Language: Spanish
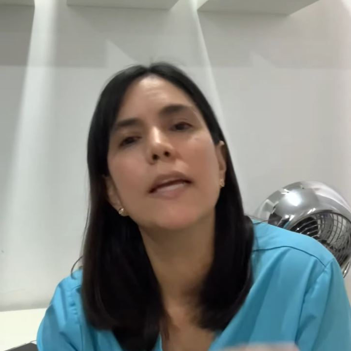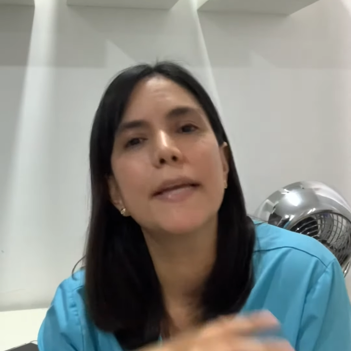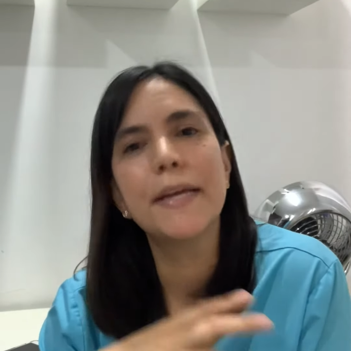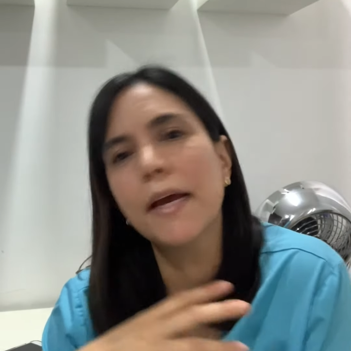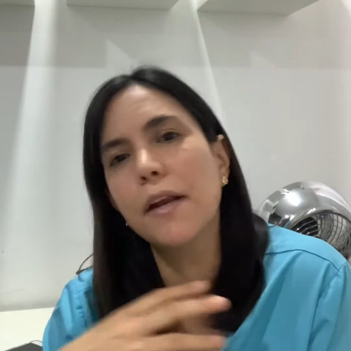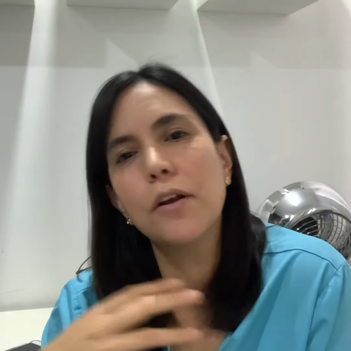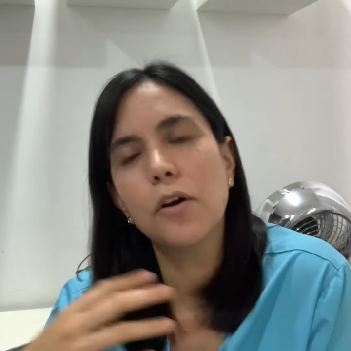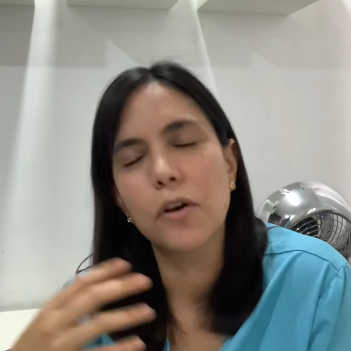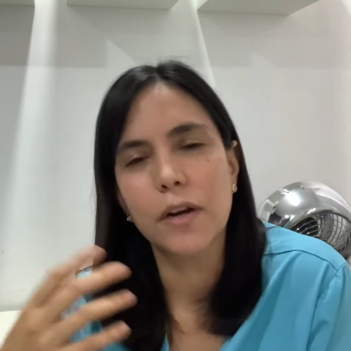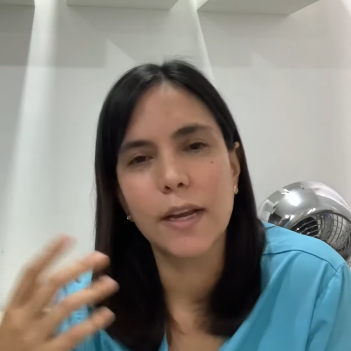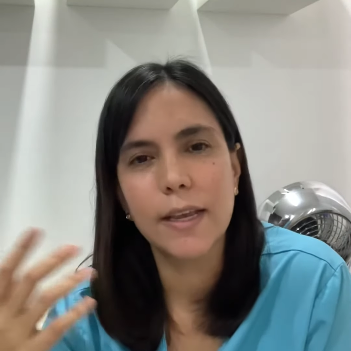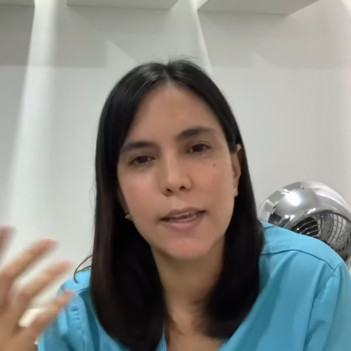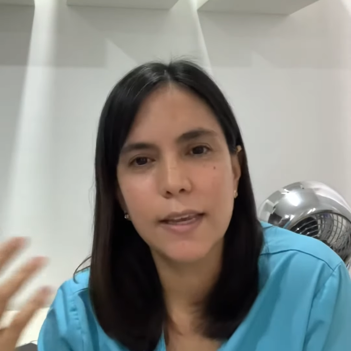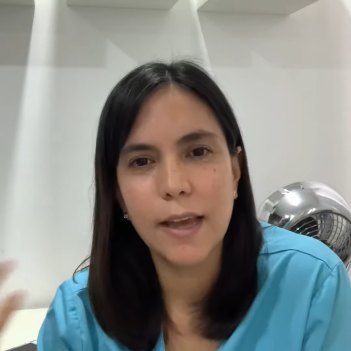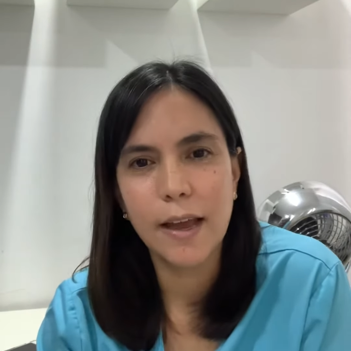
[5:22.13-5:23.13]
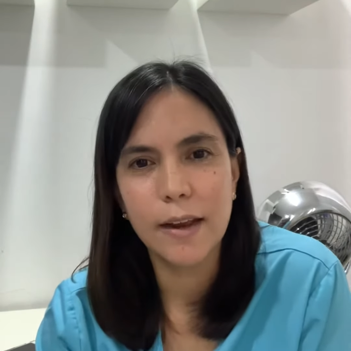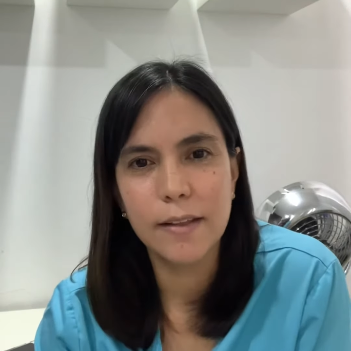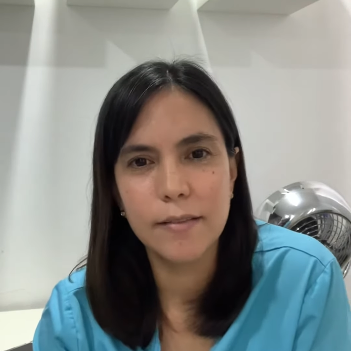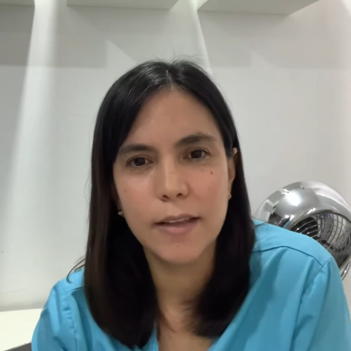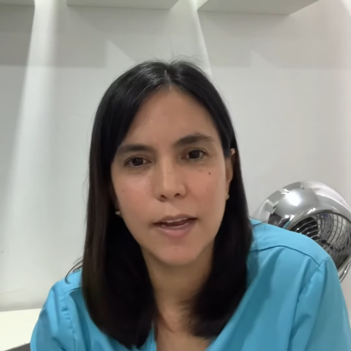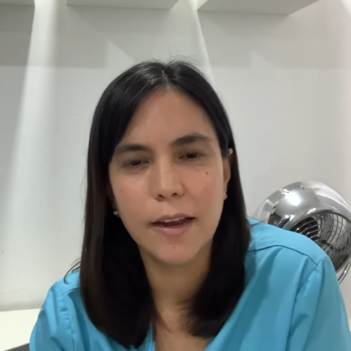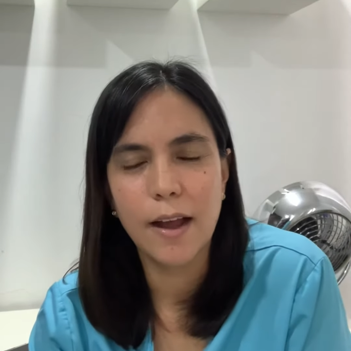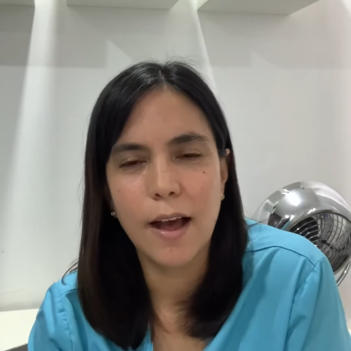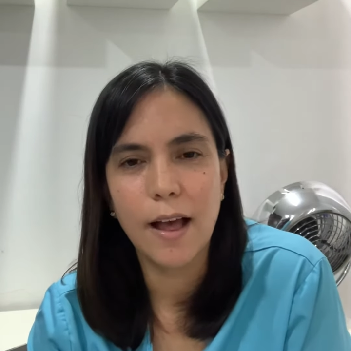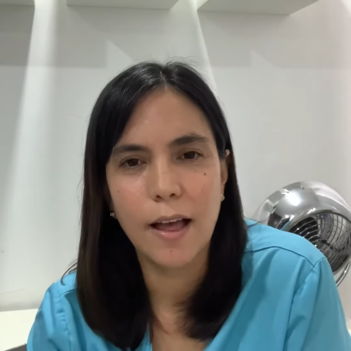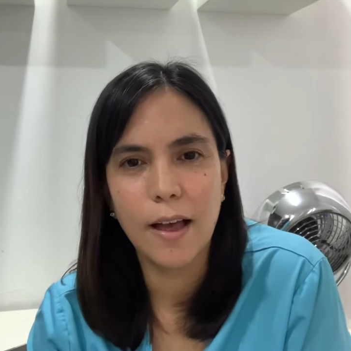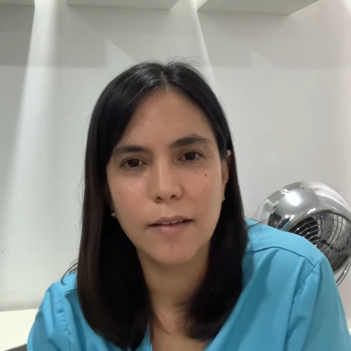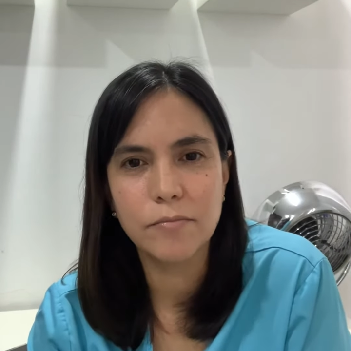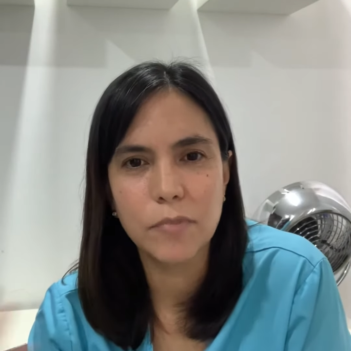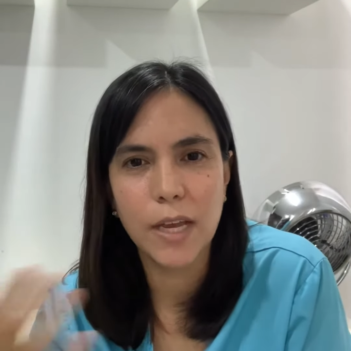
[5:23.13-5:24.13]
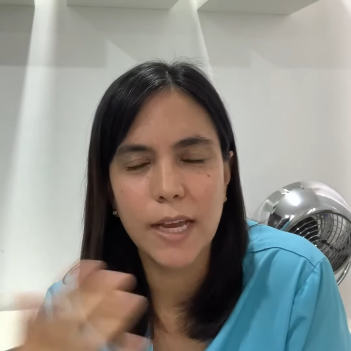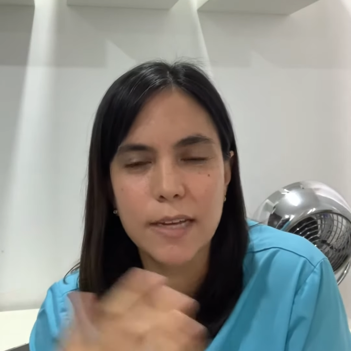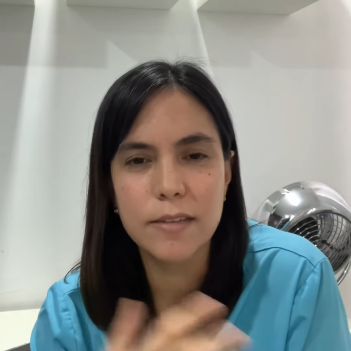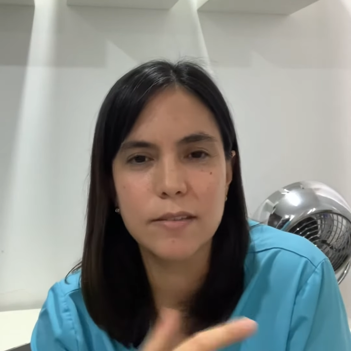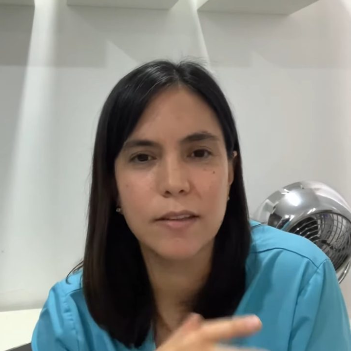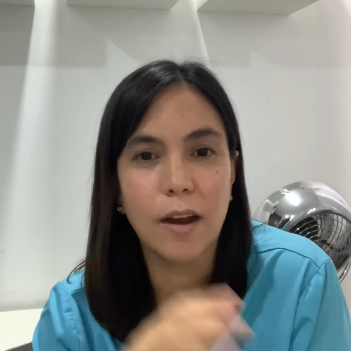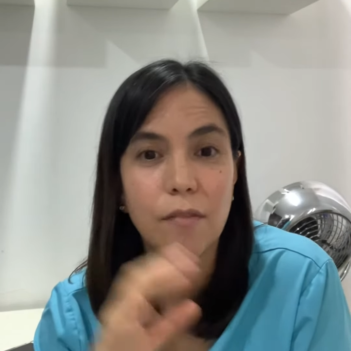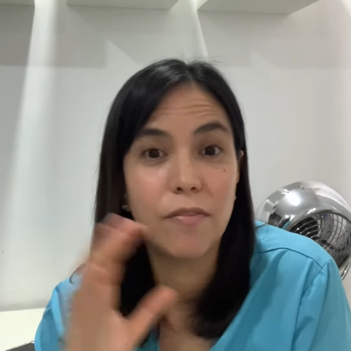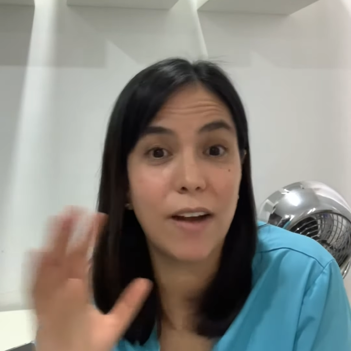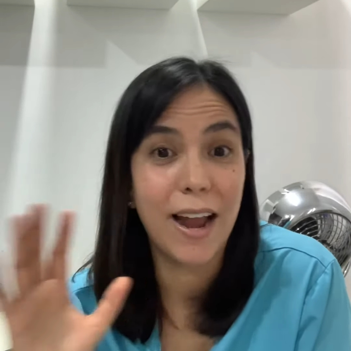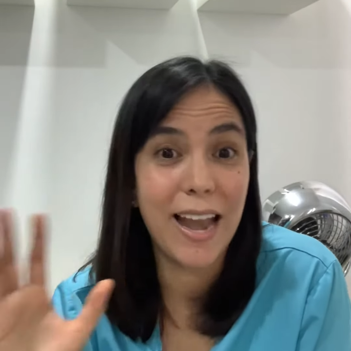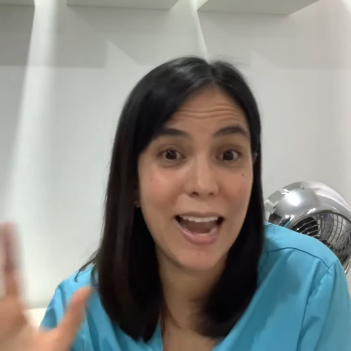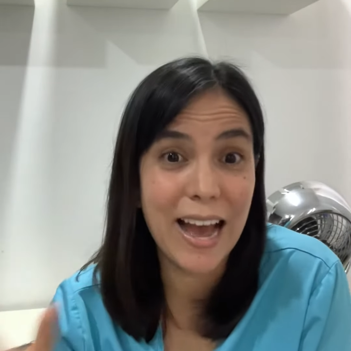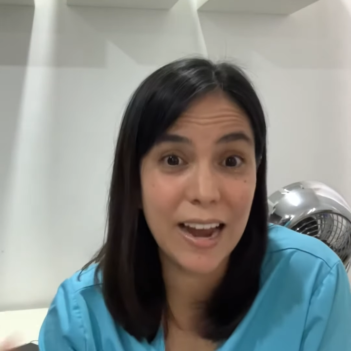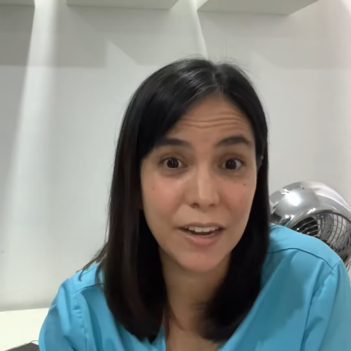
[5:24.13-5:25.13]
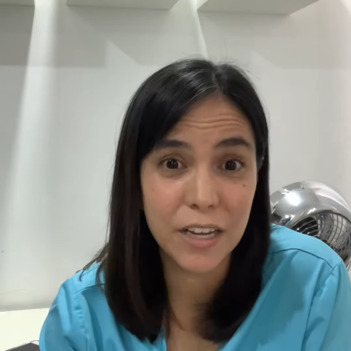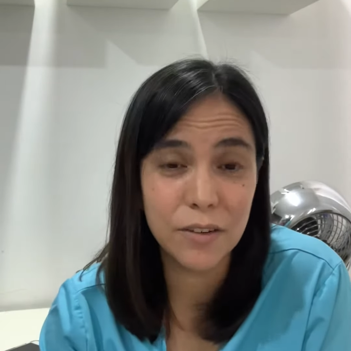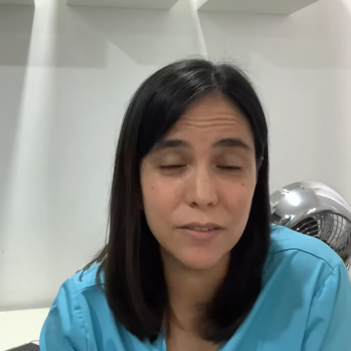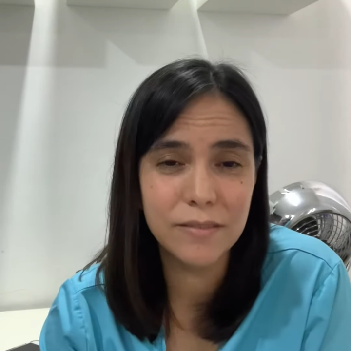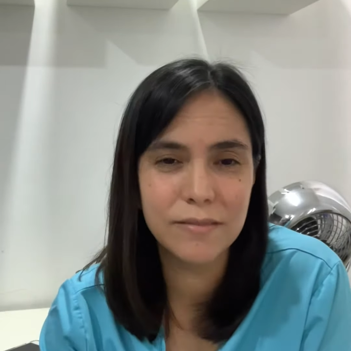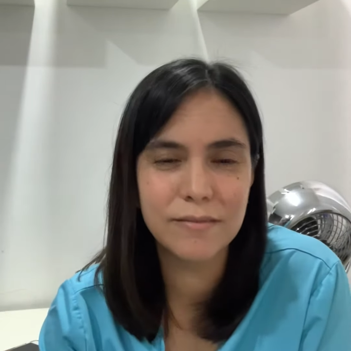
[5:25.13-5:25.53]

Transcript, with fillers: que no requieren de nada extrafalario,